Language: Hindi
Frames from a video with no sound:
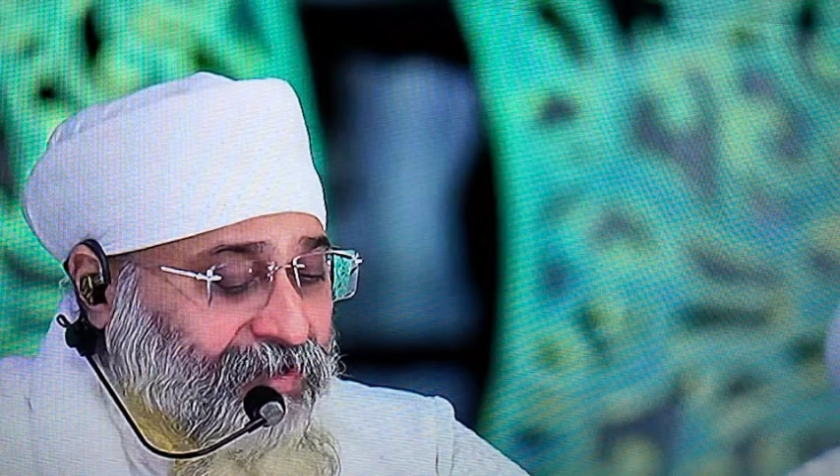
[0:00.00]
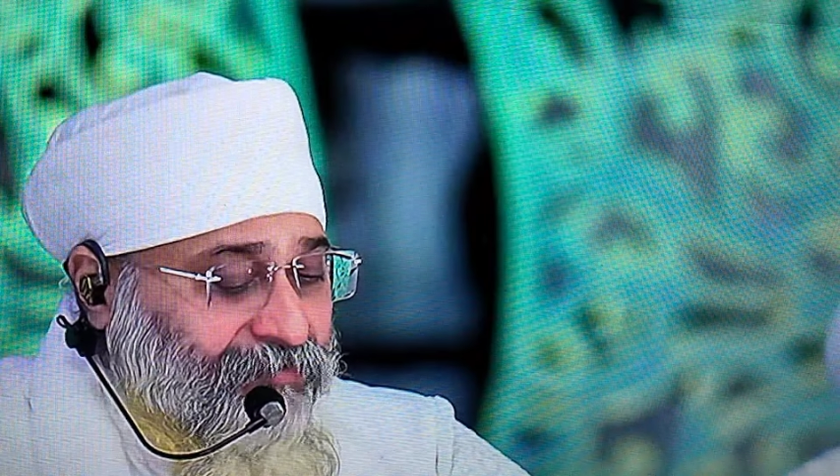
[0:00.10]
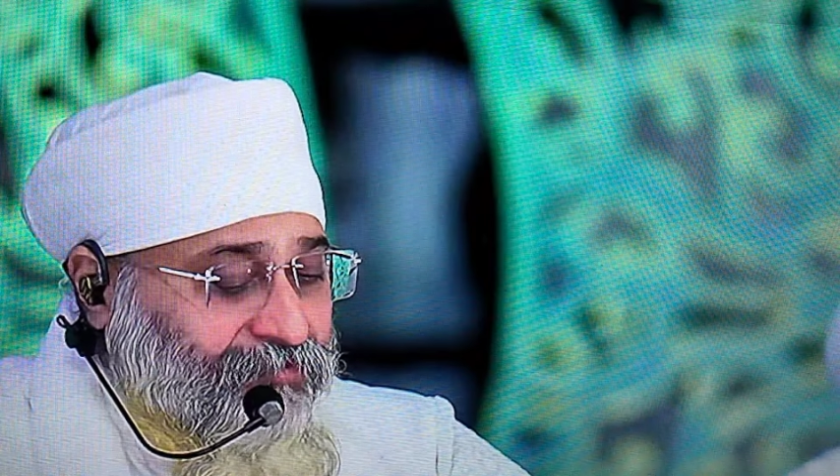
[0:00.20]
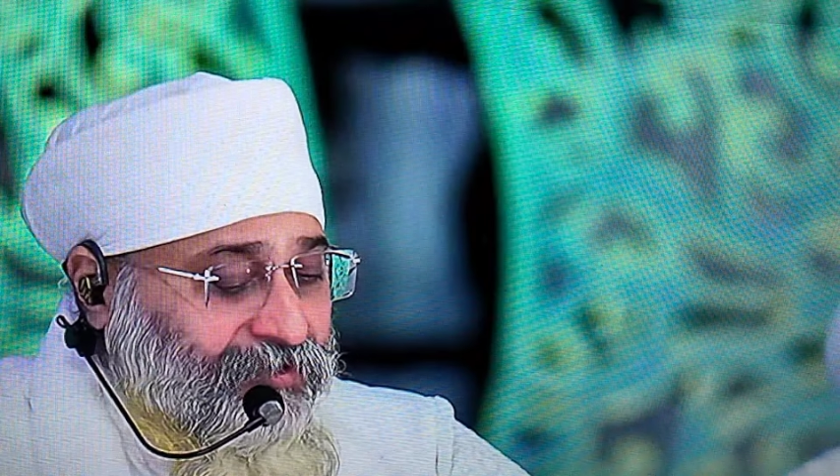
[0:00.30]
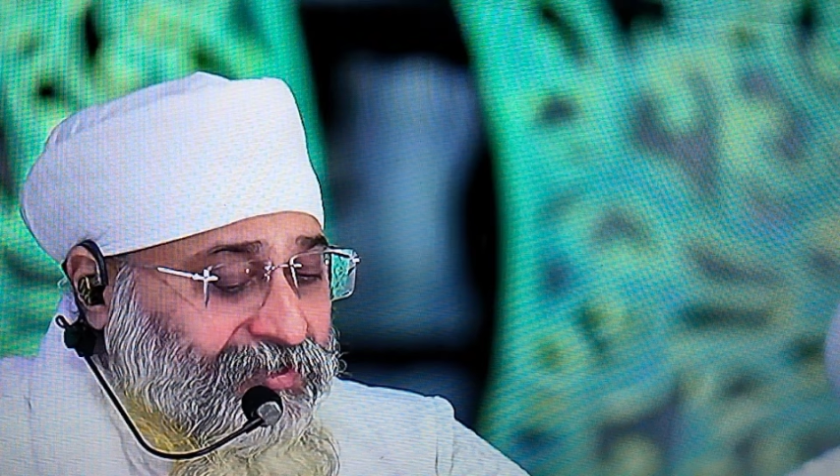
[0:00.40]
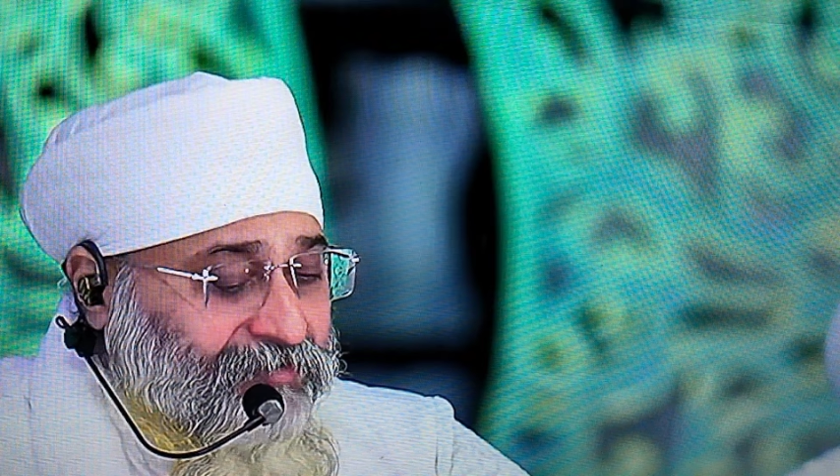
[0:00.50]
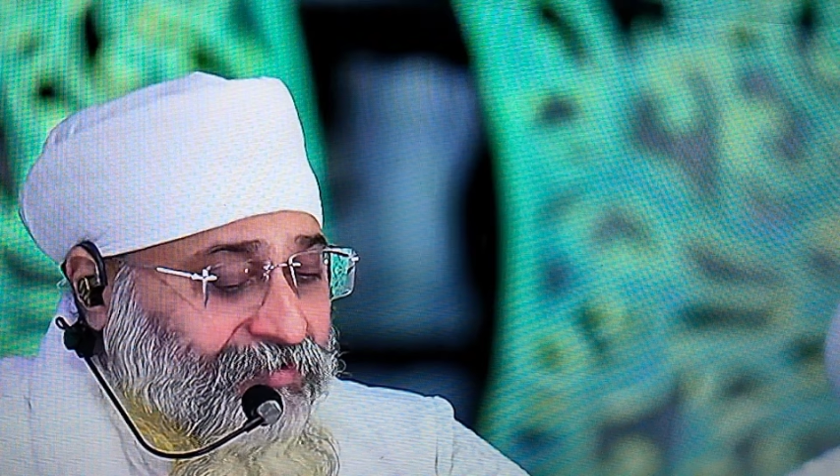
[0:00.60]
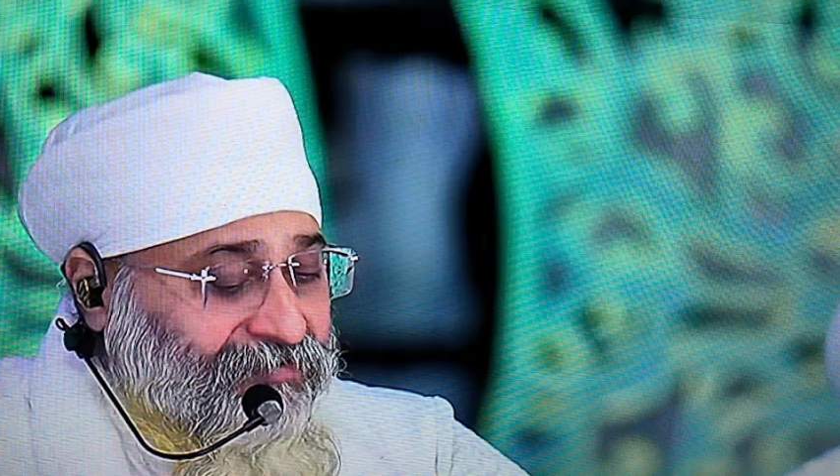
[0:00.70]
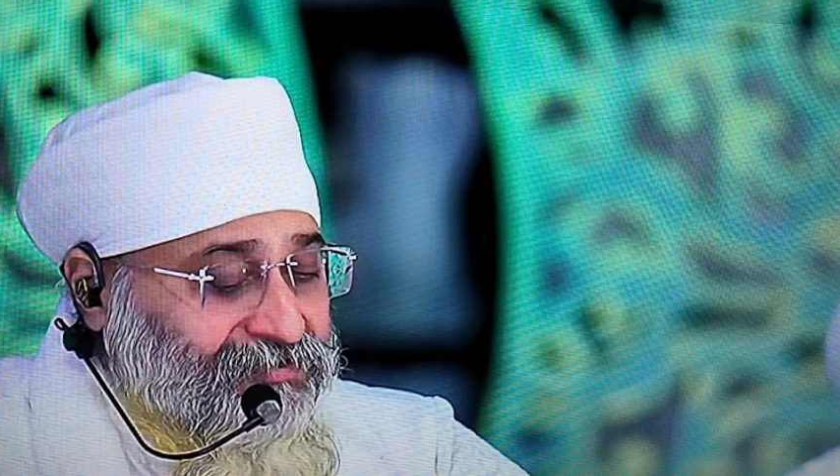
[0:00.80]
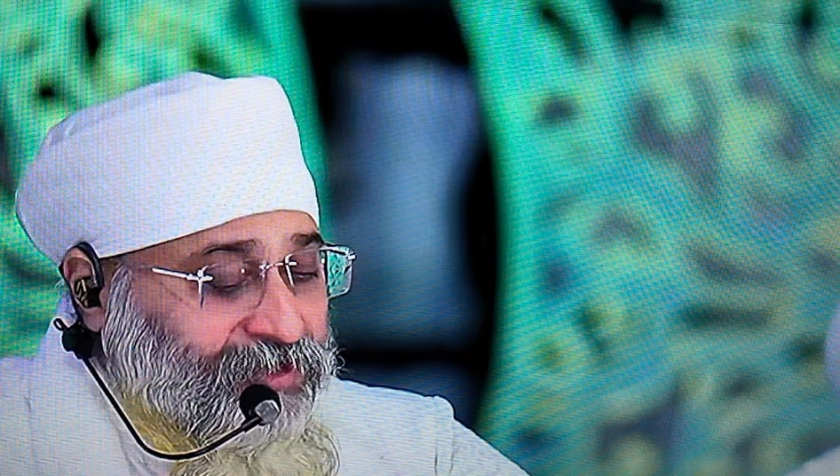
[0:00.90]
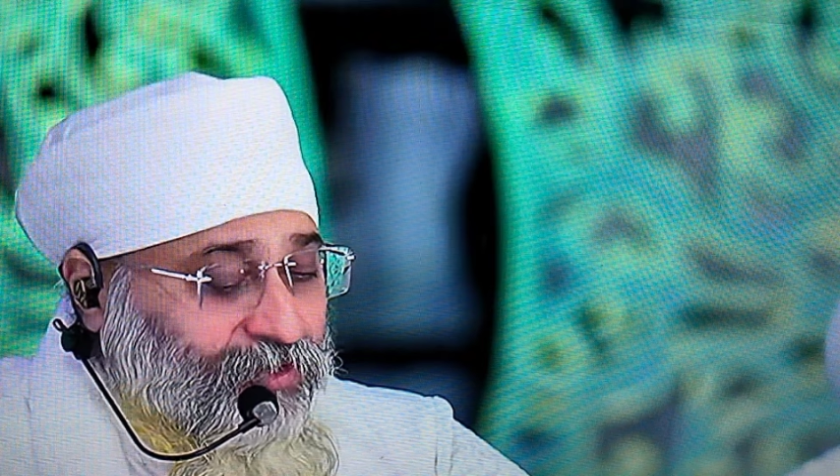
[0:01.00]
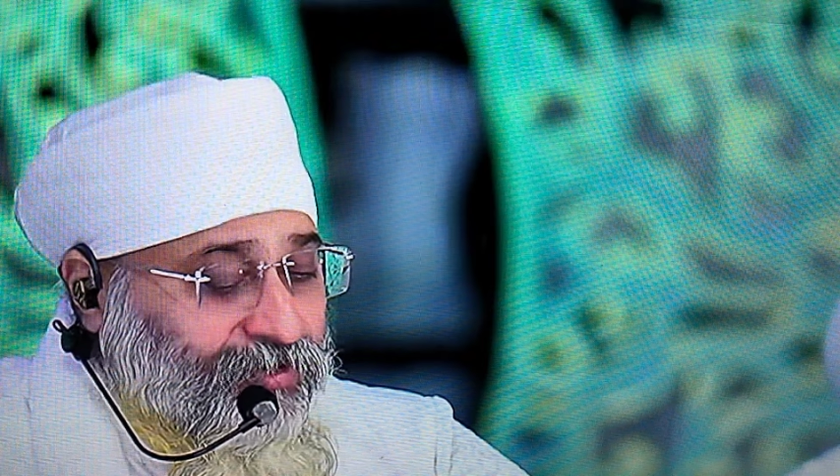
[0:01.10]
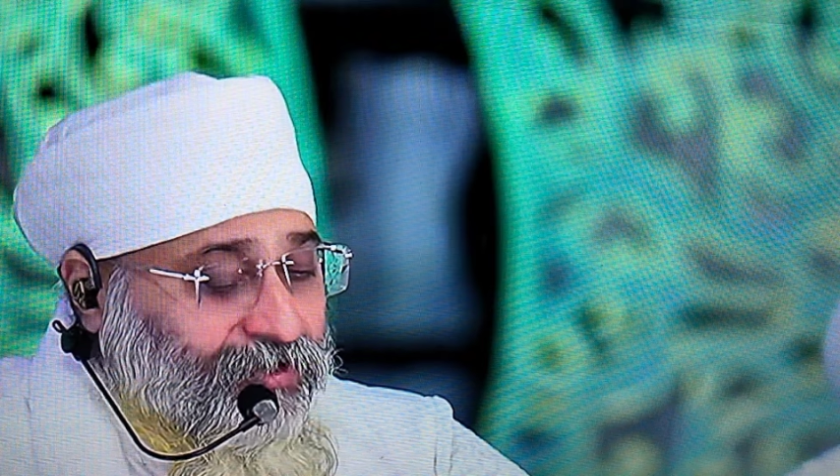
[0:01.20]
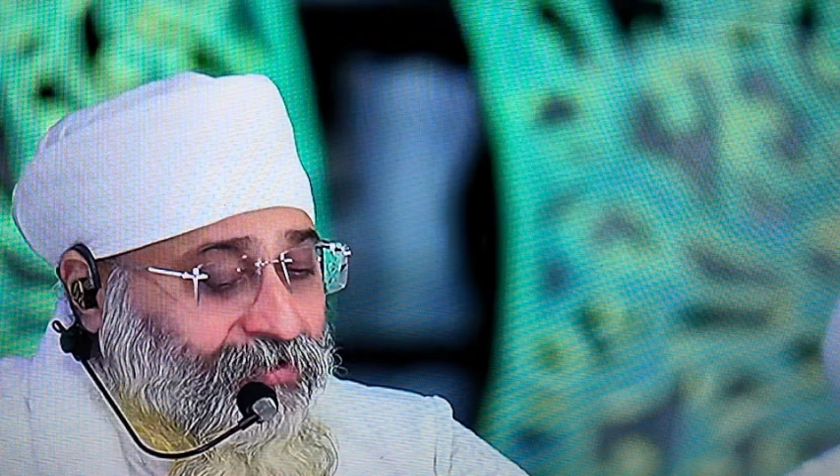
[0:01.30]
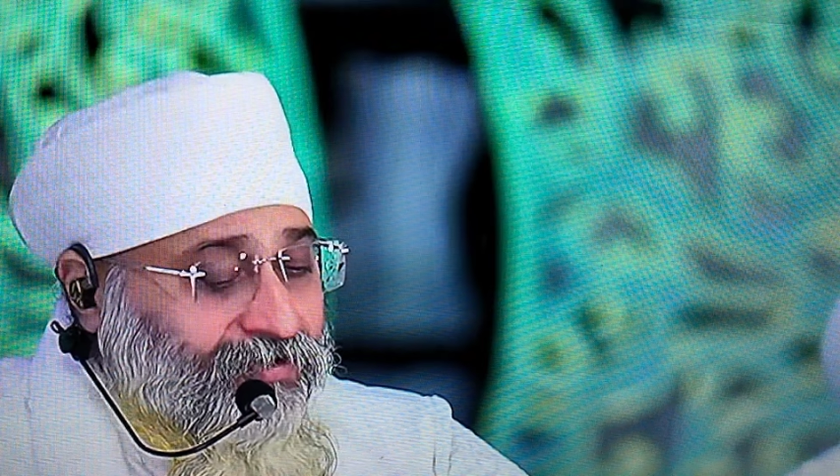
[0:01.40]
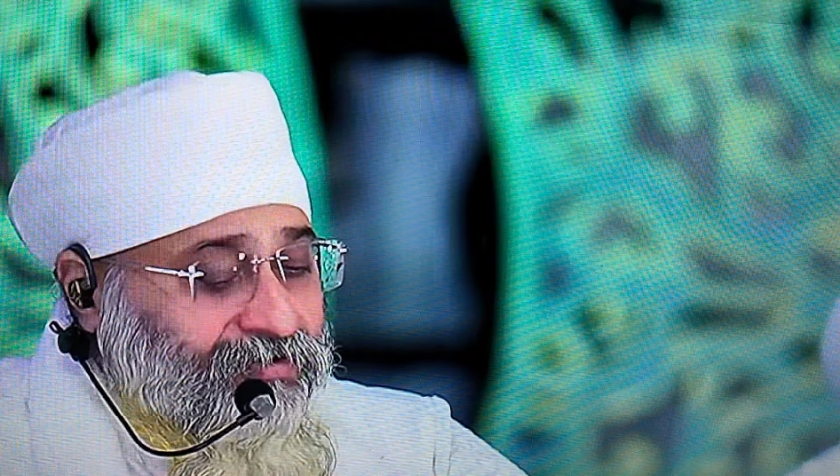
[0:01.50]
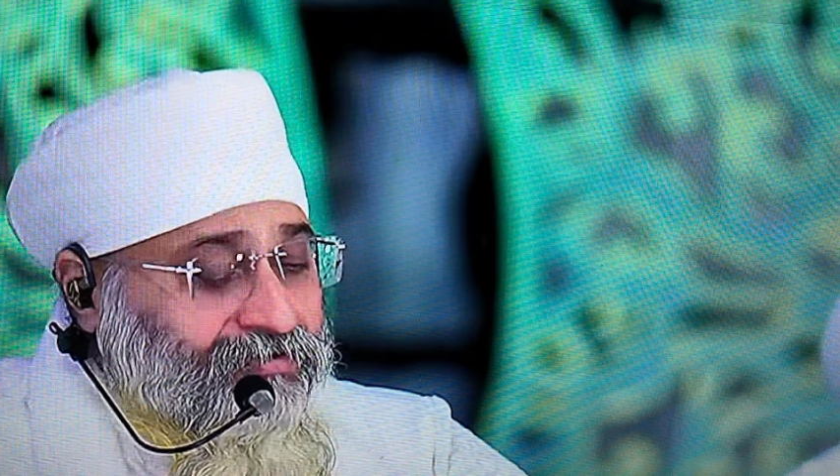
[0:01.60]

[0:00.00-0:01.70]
बापुरी पवित्र होएगो